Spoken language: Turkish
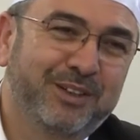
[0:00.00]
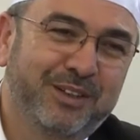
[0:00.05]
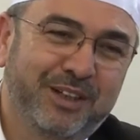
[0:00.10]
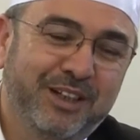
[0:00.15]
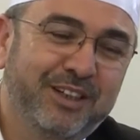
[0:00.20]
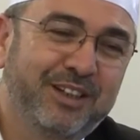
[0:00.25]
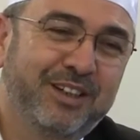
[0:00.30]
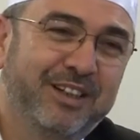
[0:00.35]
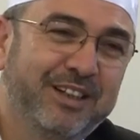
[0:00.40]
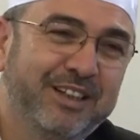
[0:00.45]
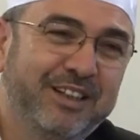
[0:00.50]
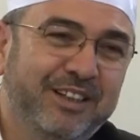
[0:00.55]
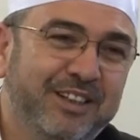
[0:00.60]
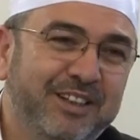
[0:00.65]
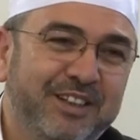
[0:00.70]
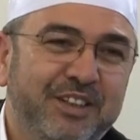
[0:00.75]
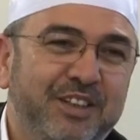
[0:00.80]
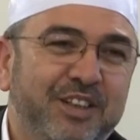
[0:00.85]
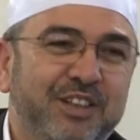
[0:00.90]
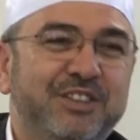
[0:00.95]
hakkal
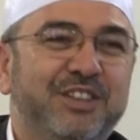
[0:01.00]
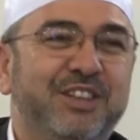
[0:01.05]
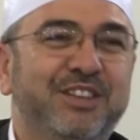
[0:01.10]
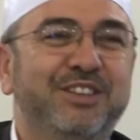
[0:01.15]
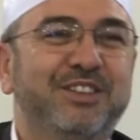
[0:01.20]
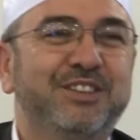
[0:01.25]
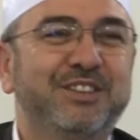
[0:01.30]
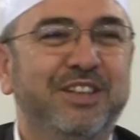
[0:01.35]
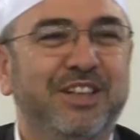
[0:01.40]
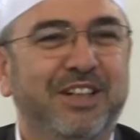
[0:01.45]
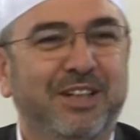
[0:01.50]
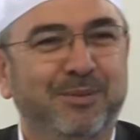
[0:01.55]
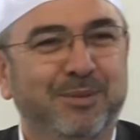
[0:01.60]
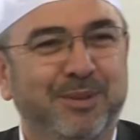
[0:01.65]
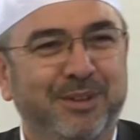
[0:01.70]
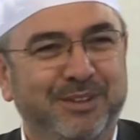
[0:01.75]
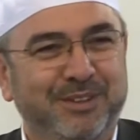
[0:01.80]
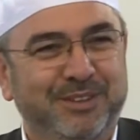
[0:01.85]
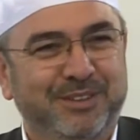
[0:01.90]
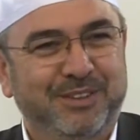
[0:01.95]
yakin yaşattı Cenab-ı
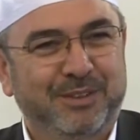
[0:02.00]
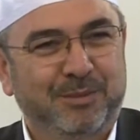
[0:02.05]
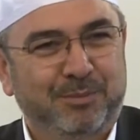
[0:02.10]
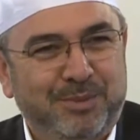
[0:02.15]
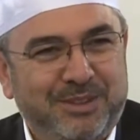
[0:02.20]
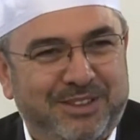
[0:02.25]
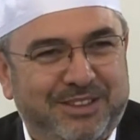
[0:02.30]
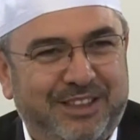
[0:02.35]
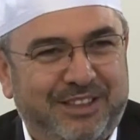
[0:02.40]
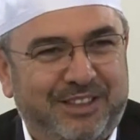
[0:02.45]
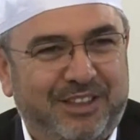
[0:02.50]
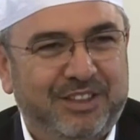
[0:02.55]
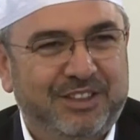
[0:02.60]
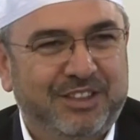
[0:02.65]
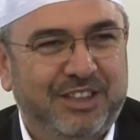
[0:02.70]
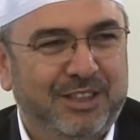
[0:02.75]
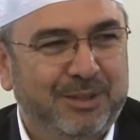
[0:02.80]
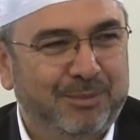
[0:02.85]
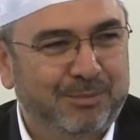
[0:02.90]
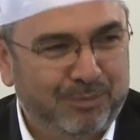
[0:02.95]
Hak. Bizzat
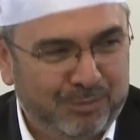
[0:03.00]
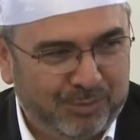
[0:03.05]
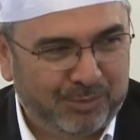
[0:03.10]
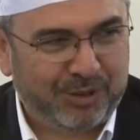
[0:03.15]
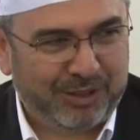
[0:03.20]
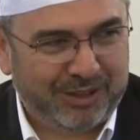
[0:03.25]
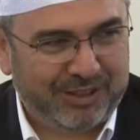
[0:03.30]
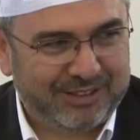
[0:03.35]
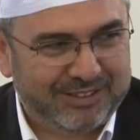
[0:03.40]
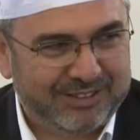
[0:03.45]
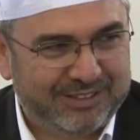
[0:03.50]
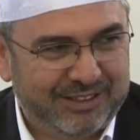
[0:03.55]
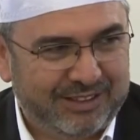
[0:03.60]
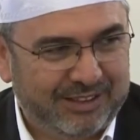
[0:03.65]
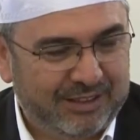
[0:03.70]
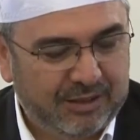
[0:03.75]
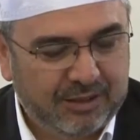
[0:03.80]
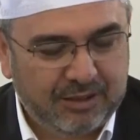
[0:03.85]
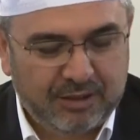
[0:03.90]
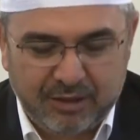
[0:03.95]
yaşadım bu hadiseyi.